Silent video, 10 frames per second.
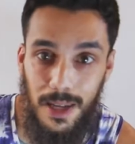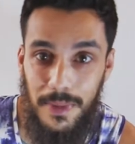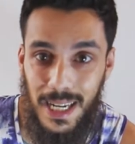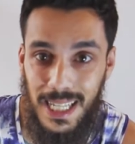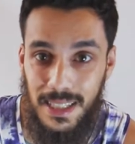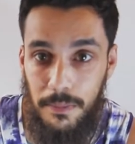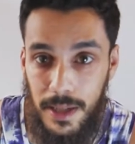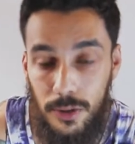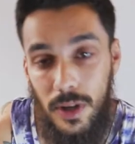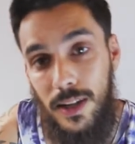cambiar la
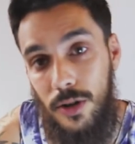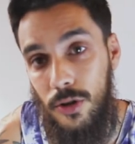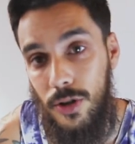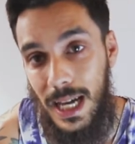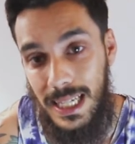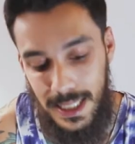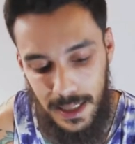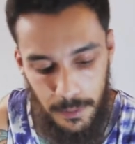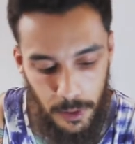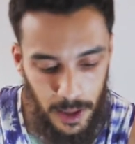temperatura del color a este
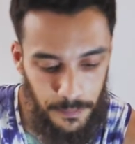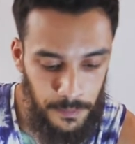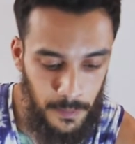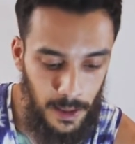trípode.